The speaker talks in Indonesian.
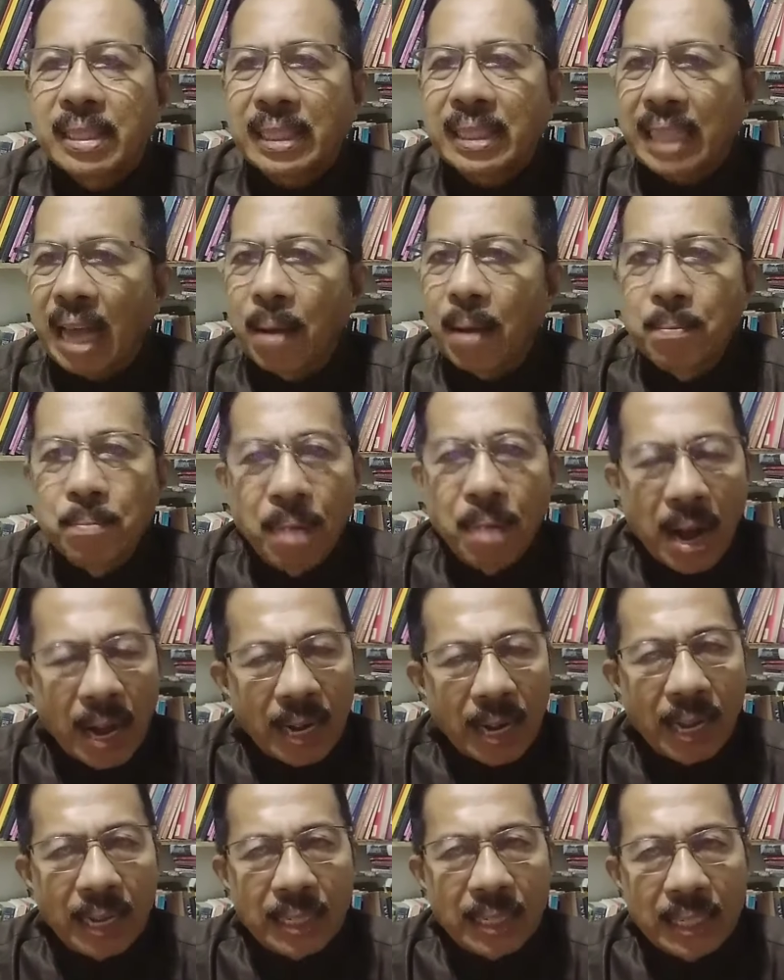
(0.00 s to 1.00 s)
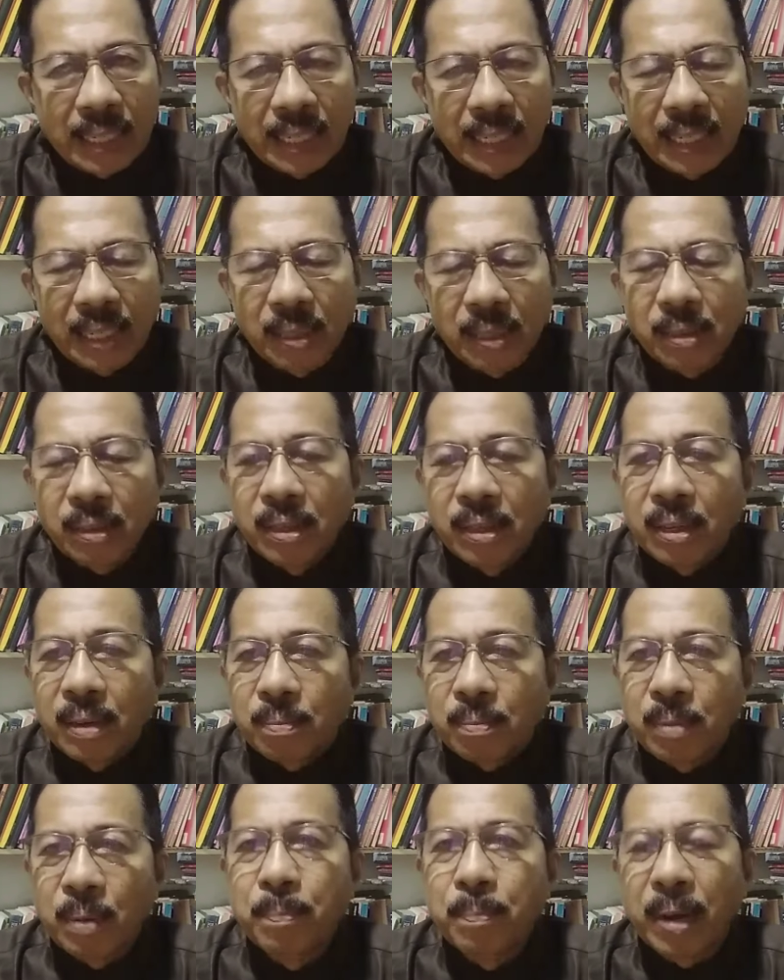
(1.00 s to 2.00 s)
Tambah lagi
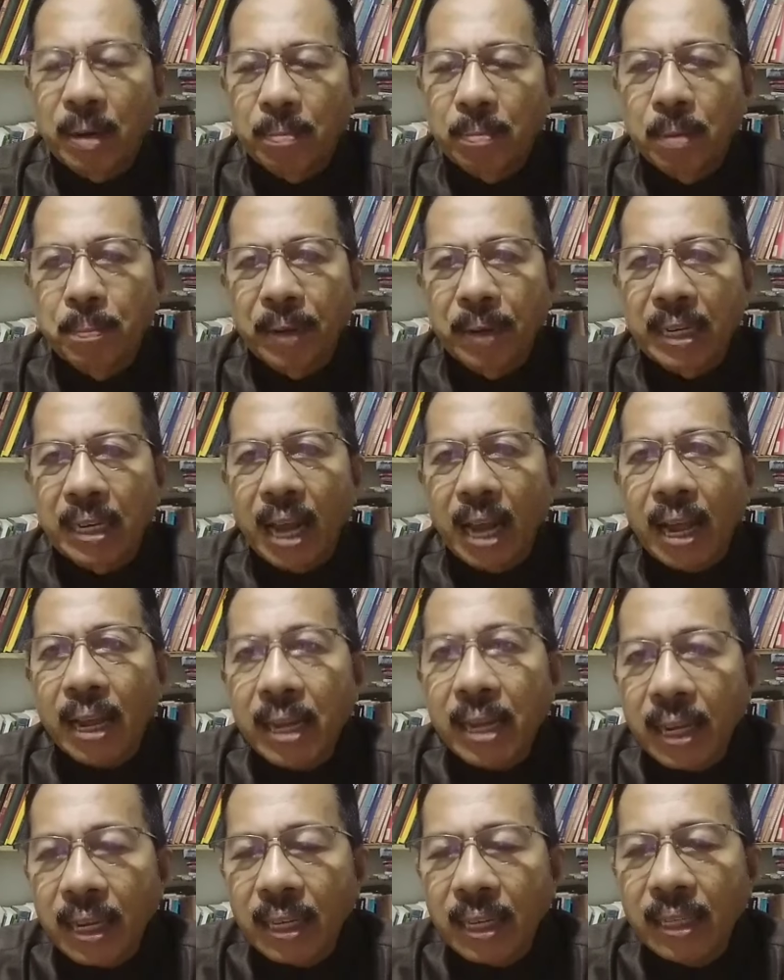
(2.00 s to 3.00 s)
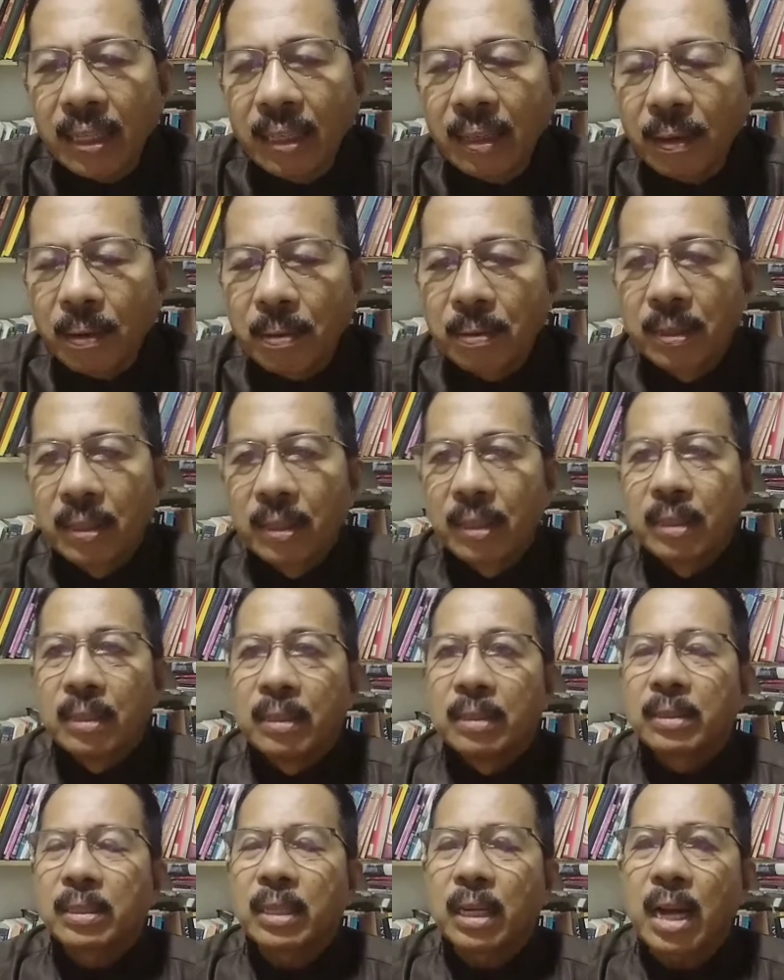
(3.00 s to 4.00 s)
beban-beban lain.
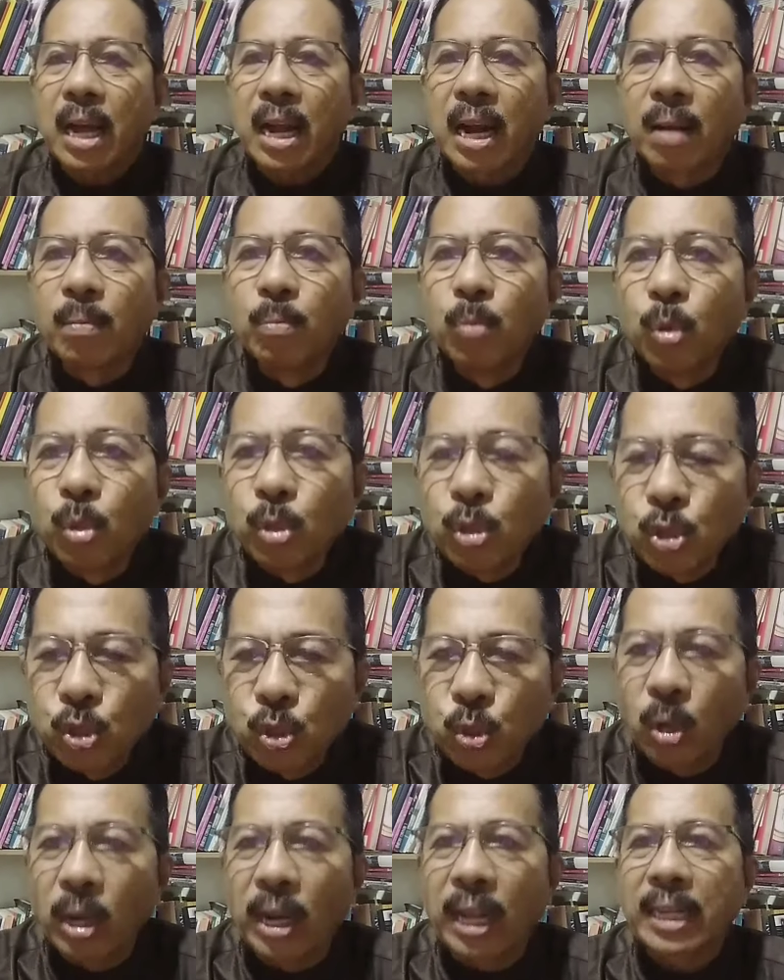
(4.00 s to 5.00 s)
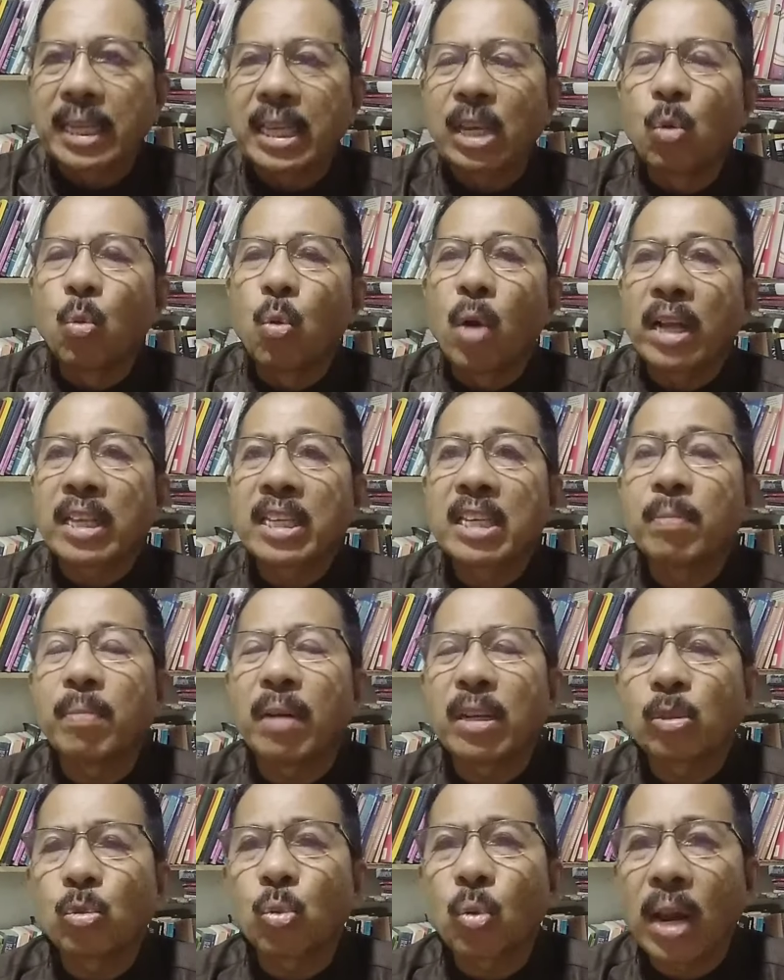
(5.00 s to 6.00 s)
Sekarang muncul lagi wajib
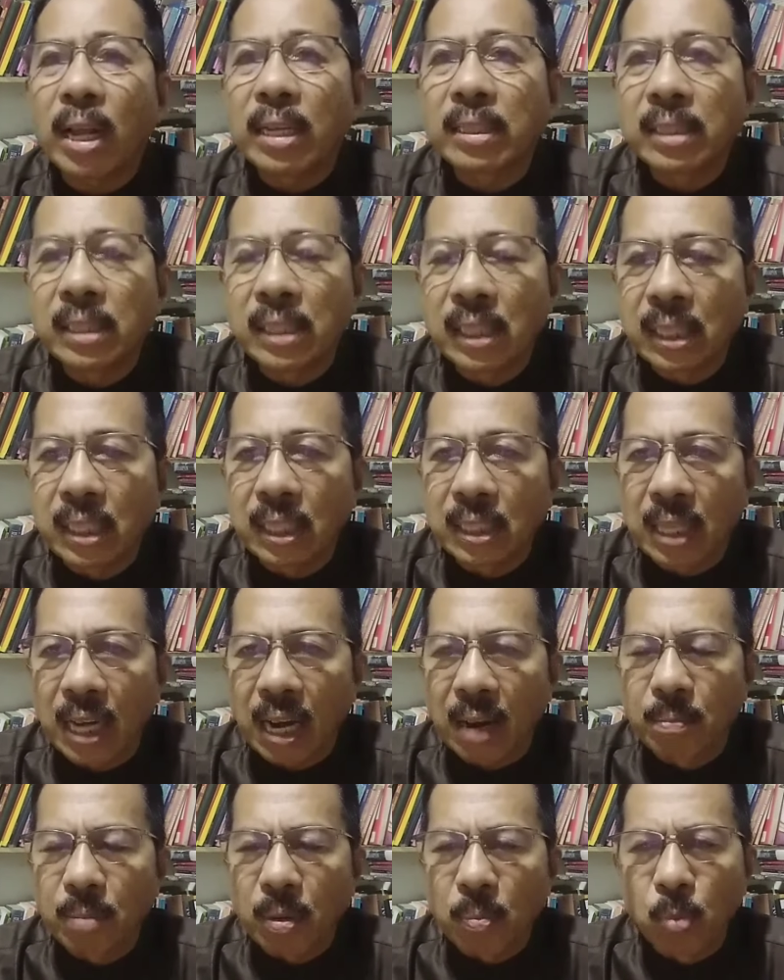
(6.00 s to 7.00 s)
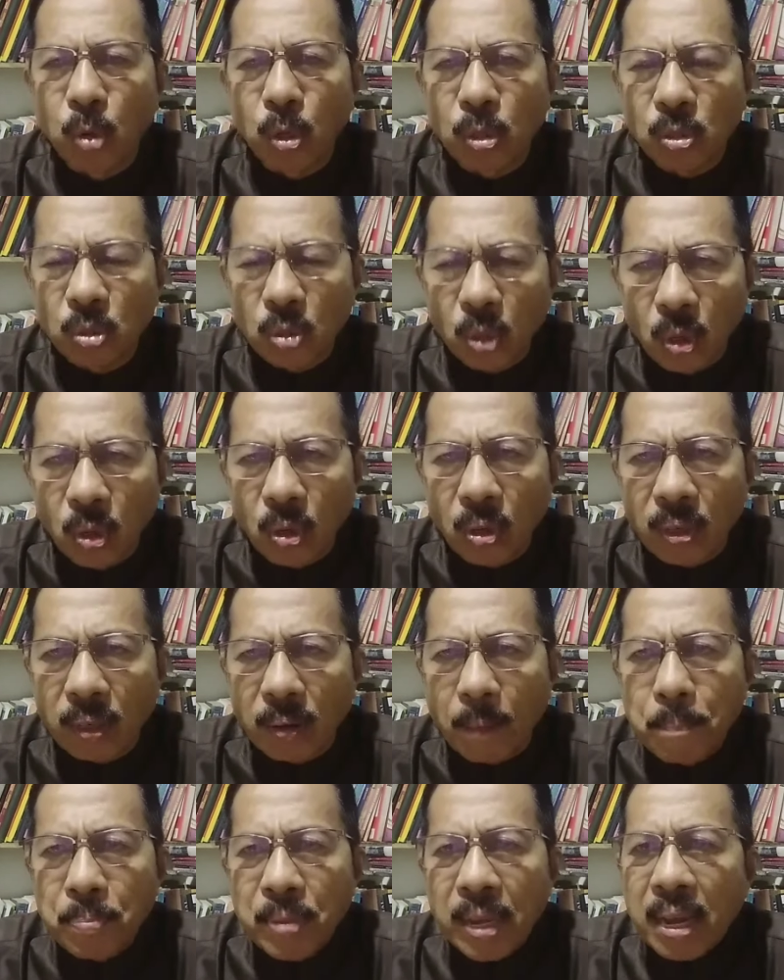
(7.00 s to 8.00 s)
asuransi kendaraan
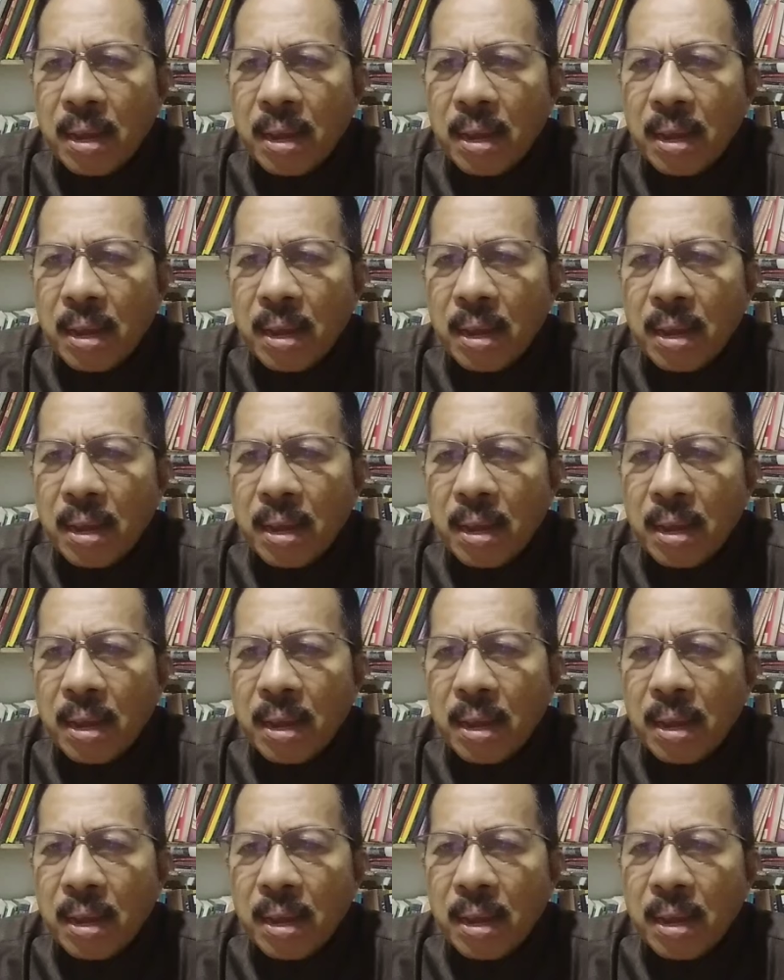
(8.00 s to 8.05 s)
bermotor.